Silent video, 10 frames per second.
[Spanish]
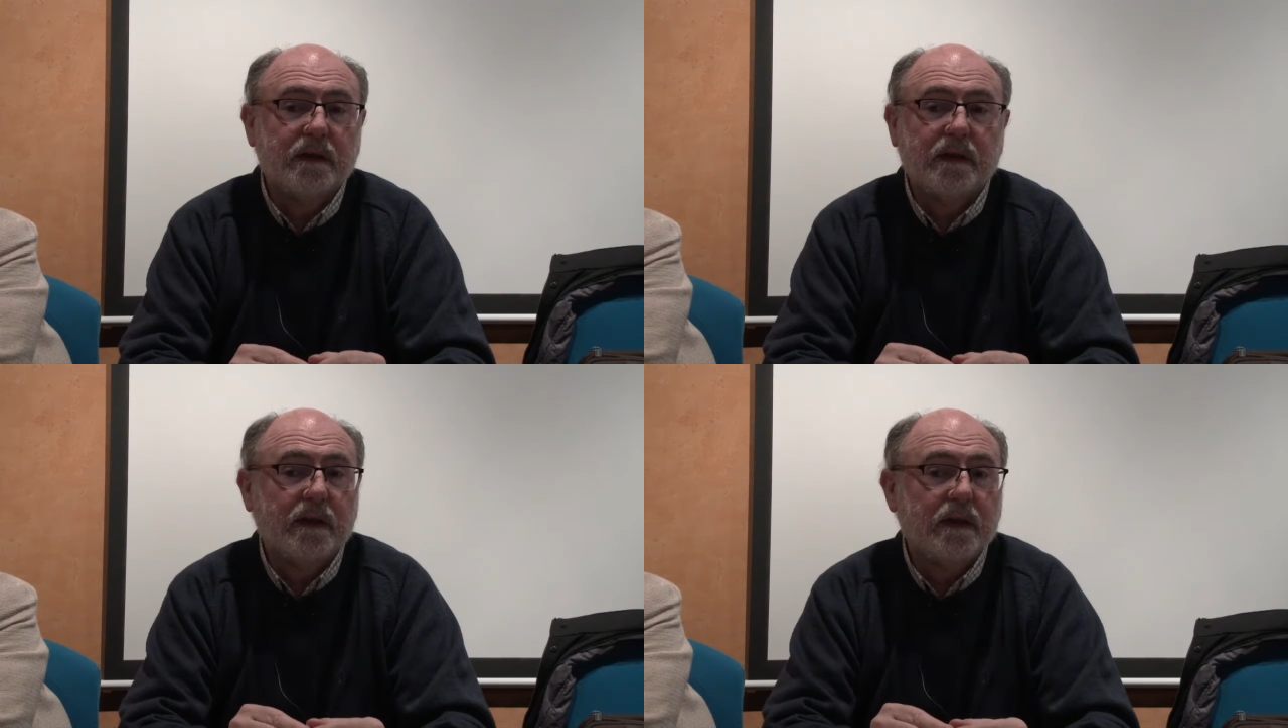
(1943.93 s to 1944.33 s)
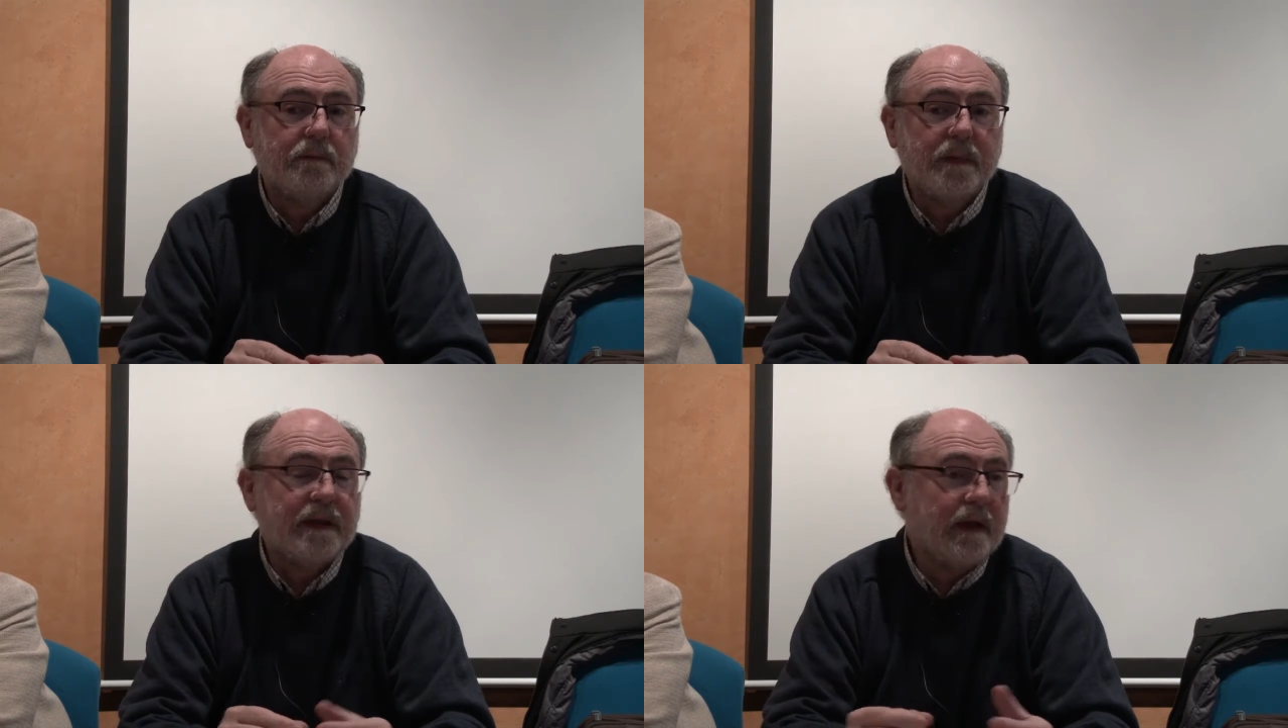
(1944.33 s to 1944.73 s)
de
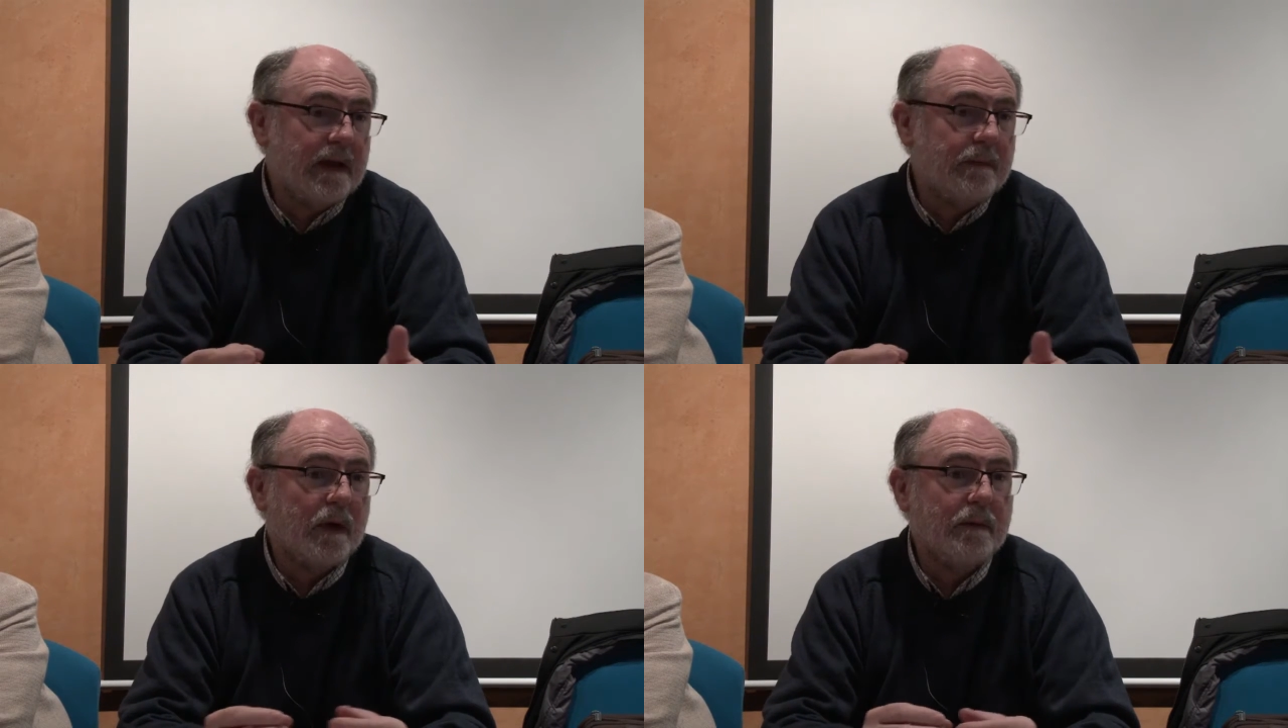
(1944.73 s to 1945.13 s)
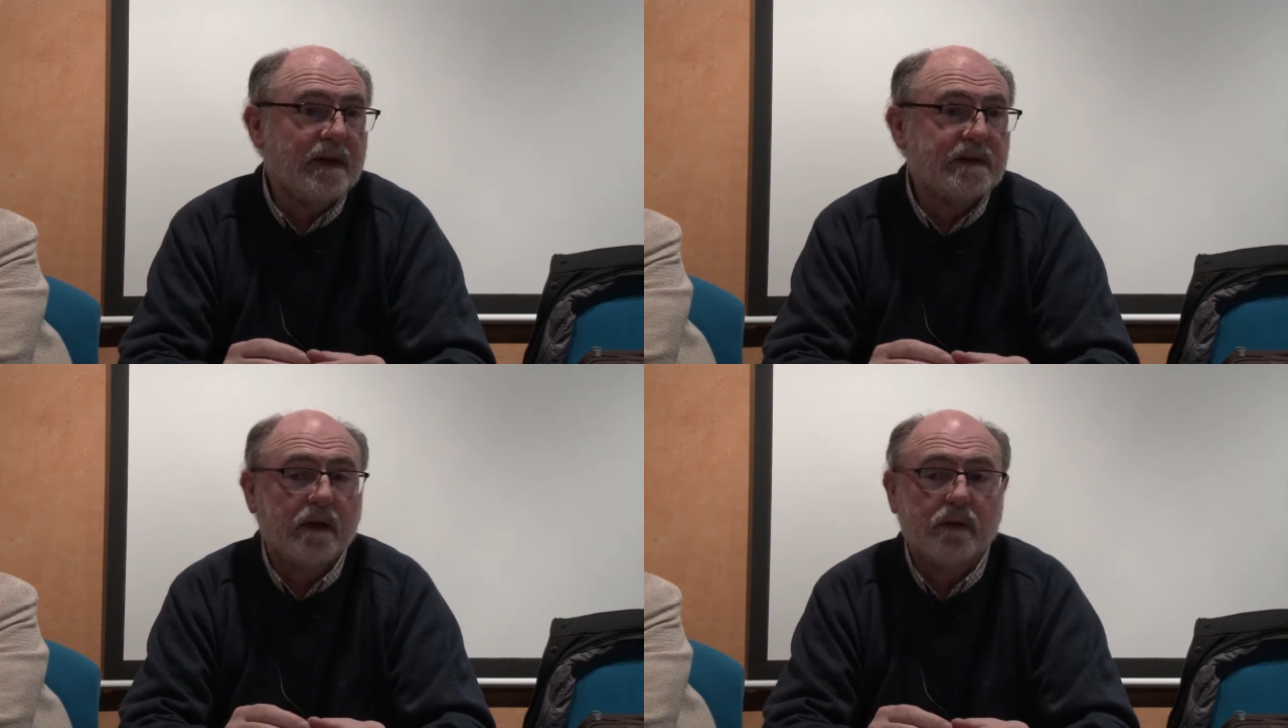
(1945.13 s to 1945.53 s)
PDR, de Programa de
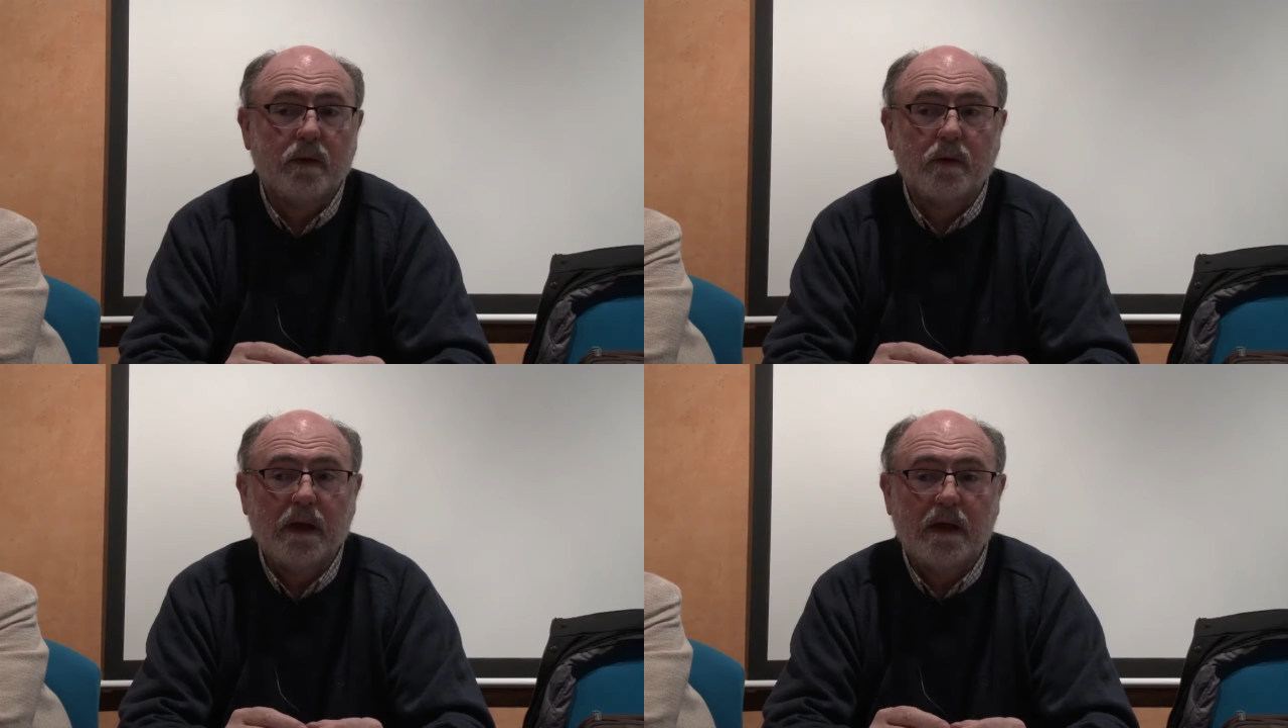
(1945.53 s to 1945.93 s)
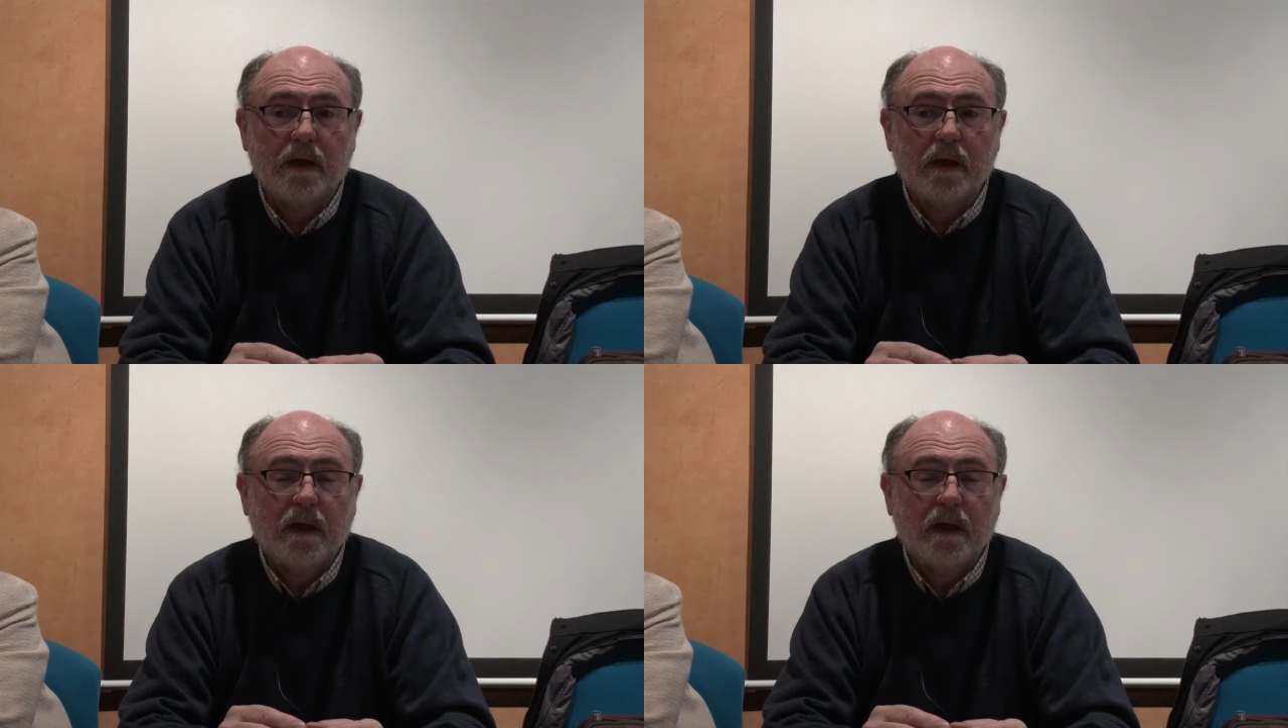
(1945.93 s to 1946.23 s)
Desarrollo Rural,